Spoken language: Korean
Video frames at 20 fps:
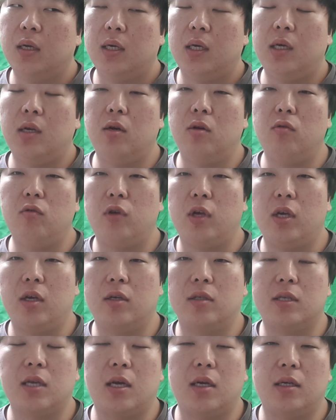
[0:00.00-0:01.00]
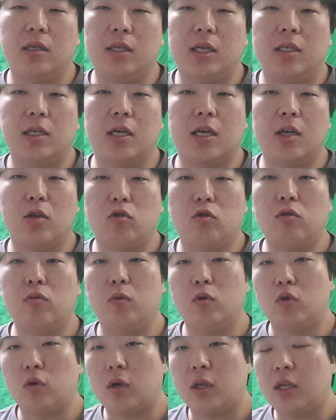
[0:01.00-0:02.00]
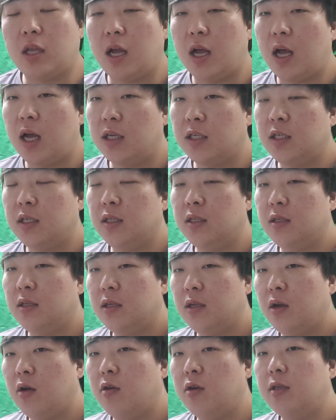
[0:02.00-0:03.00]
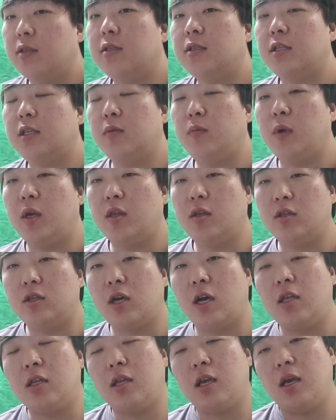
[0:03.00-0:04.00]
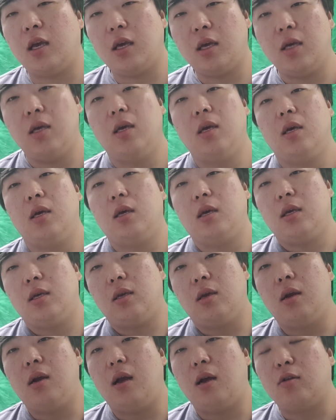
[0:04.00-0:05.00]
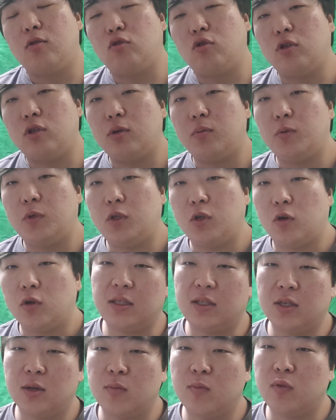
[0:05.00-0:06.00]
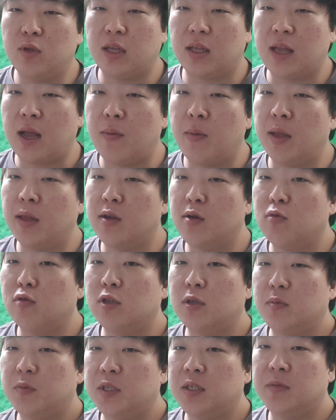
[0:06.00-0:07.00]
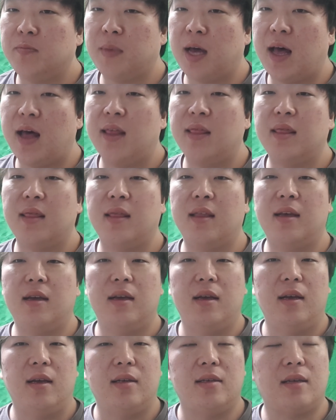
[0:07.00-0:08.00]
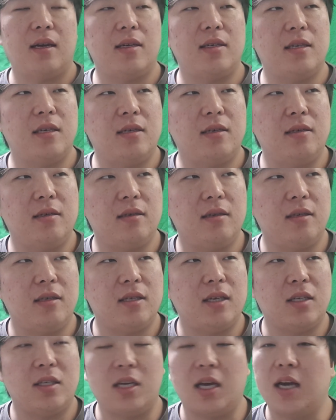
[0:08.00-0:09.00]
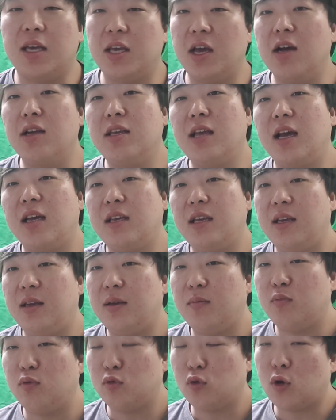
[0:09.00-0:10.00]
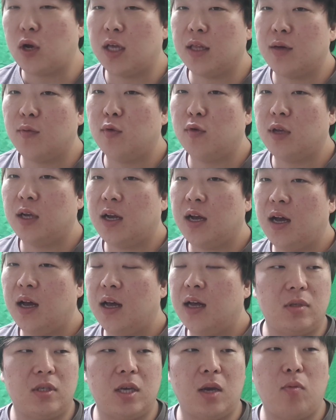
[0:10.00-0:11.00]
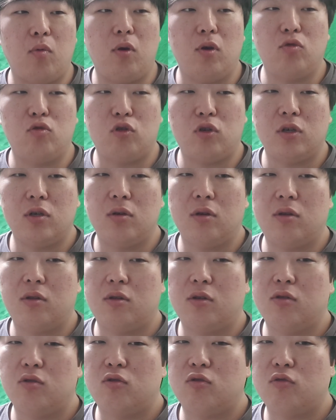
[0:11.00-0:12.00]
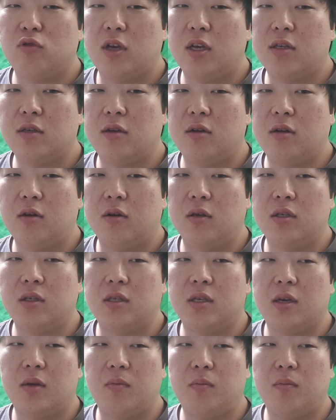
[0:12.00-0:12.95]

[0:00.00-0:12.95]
이런 류의 영상을 제작해 줬으면 좋겠다 하시는 거 있으시면은 저한테 연락을 주십시오. 전부 다 만들고 싶지만 사실은 이제 제가 역량이 부족하다 보니까 제보해 주신 것들 중에서 이제